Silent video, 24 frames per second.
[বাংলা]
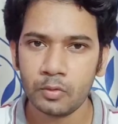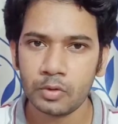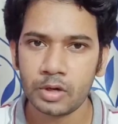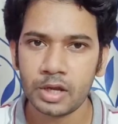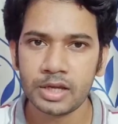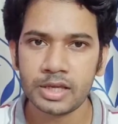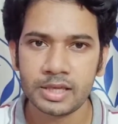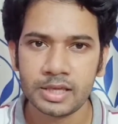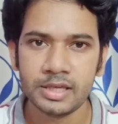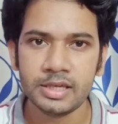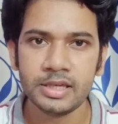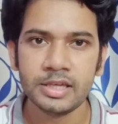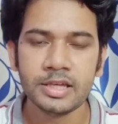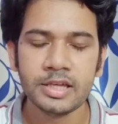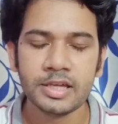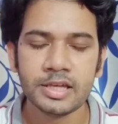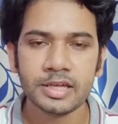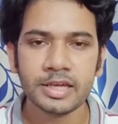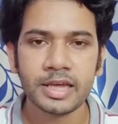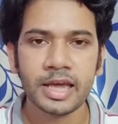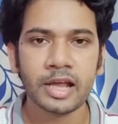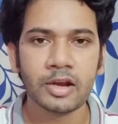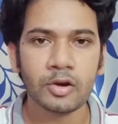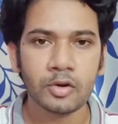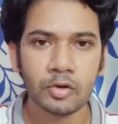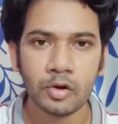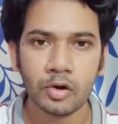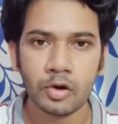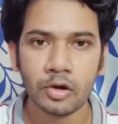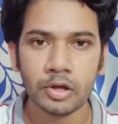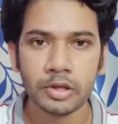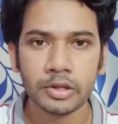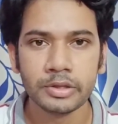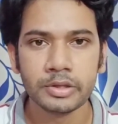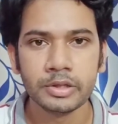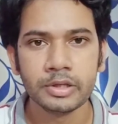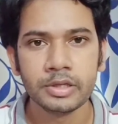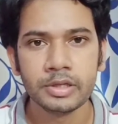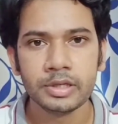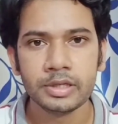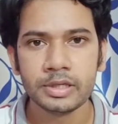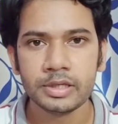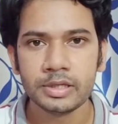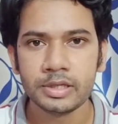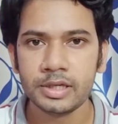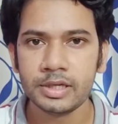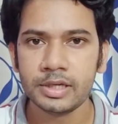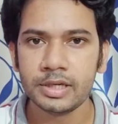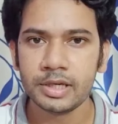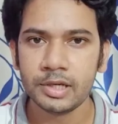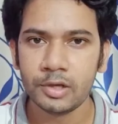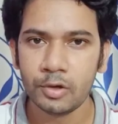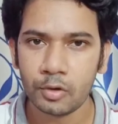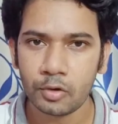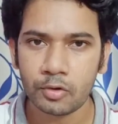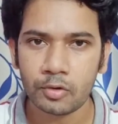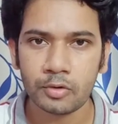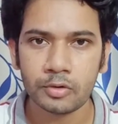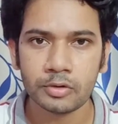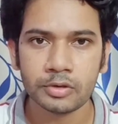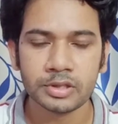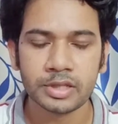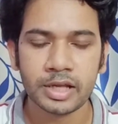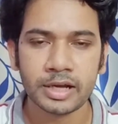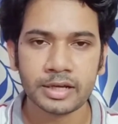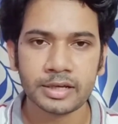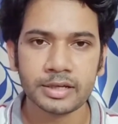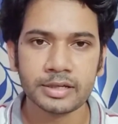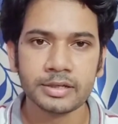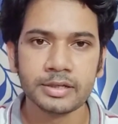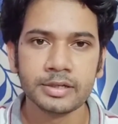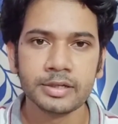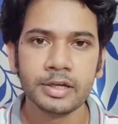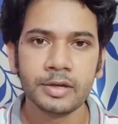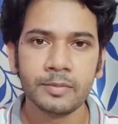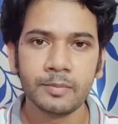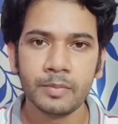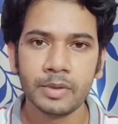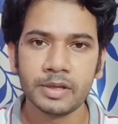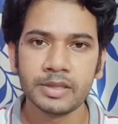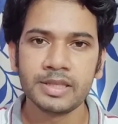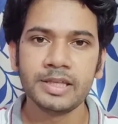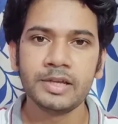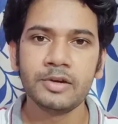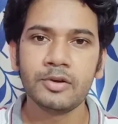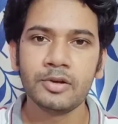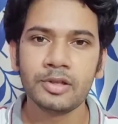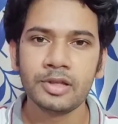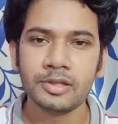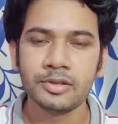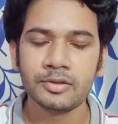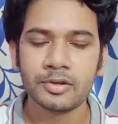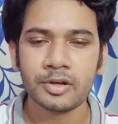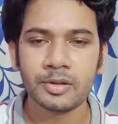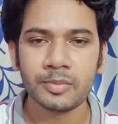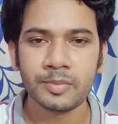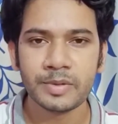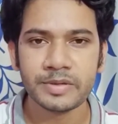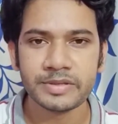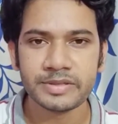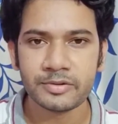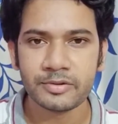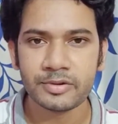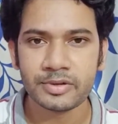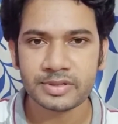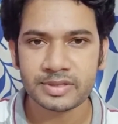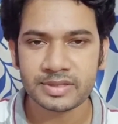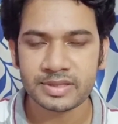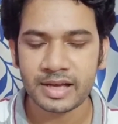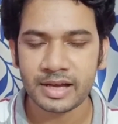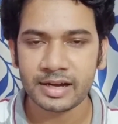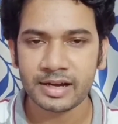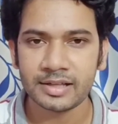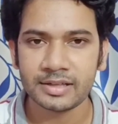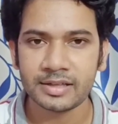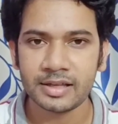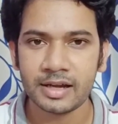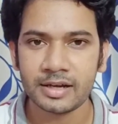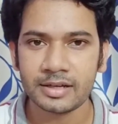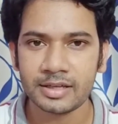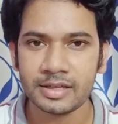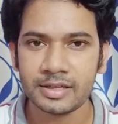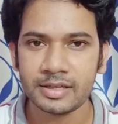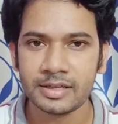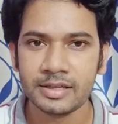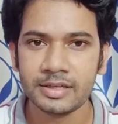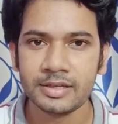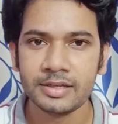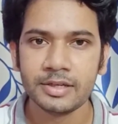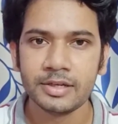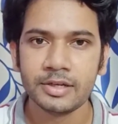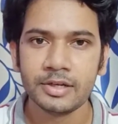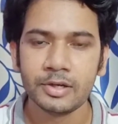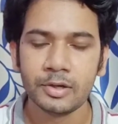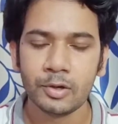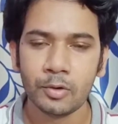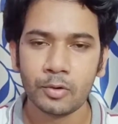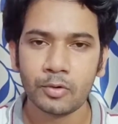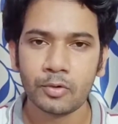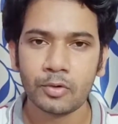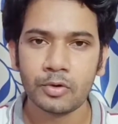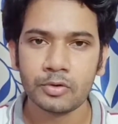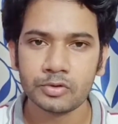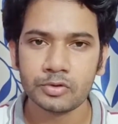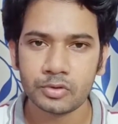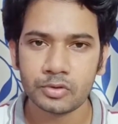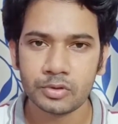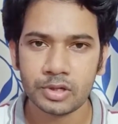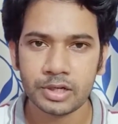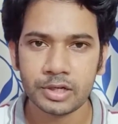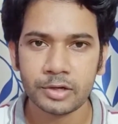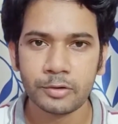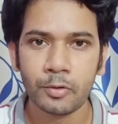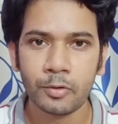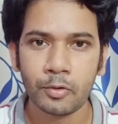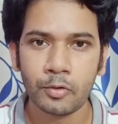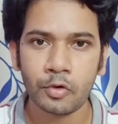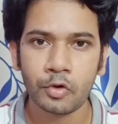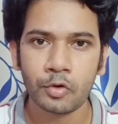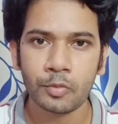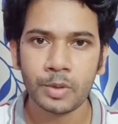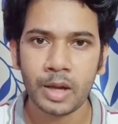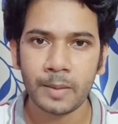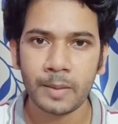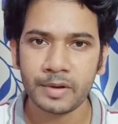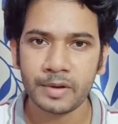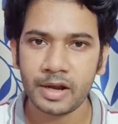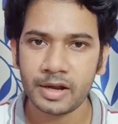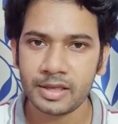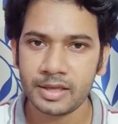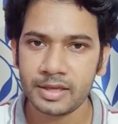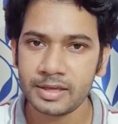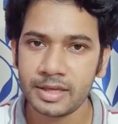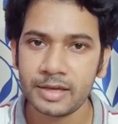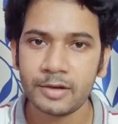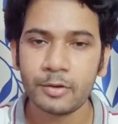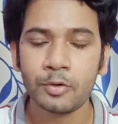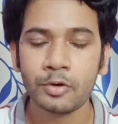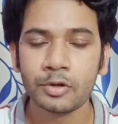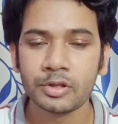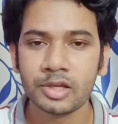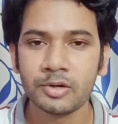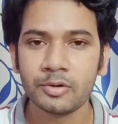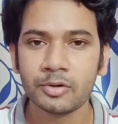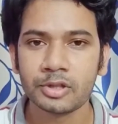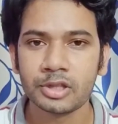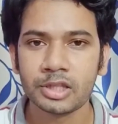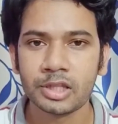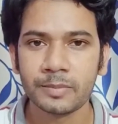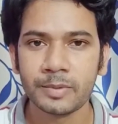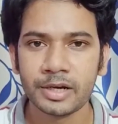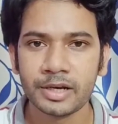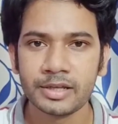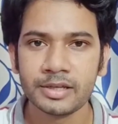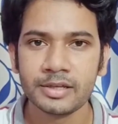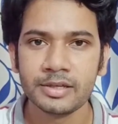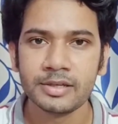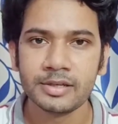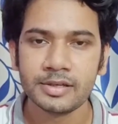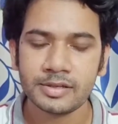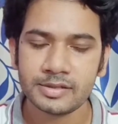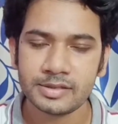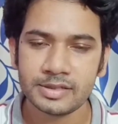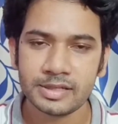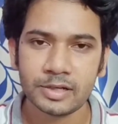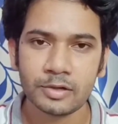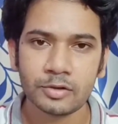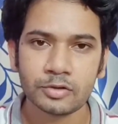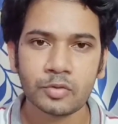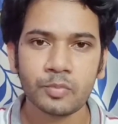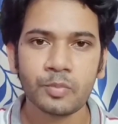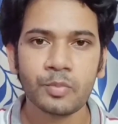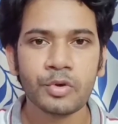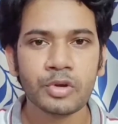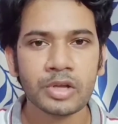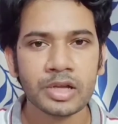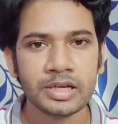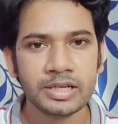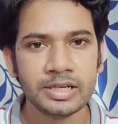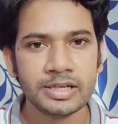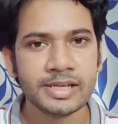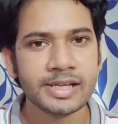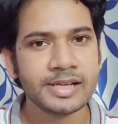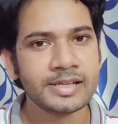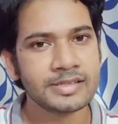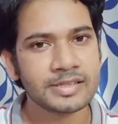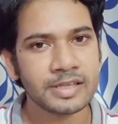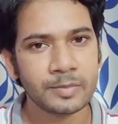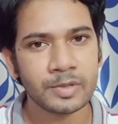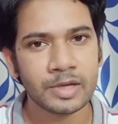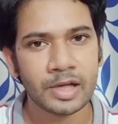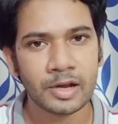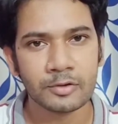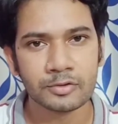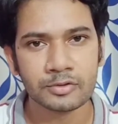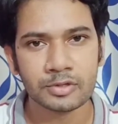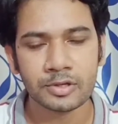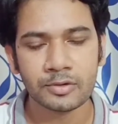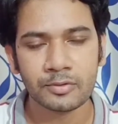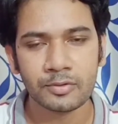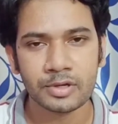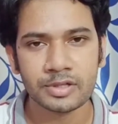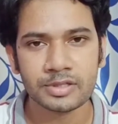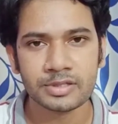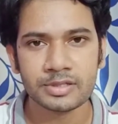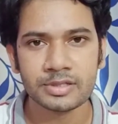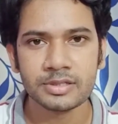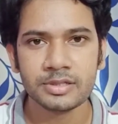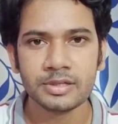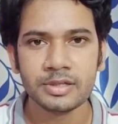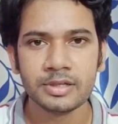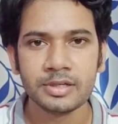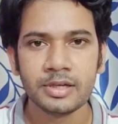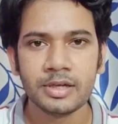ওটা কি কেন হয় কি কি লক্ষণ থাকে বা দীর্ঘদিন ধরে পিসিওএস থাকলে তার কি কি লক্ষণ শরীরে গ্রো করবে আপনার কি কি ক্ষতি করতে পারে সেগুলো সম্পর্কে ডিটেলস আমি আলোচনা করেছি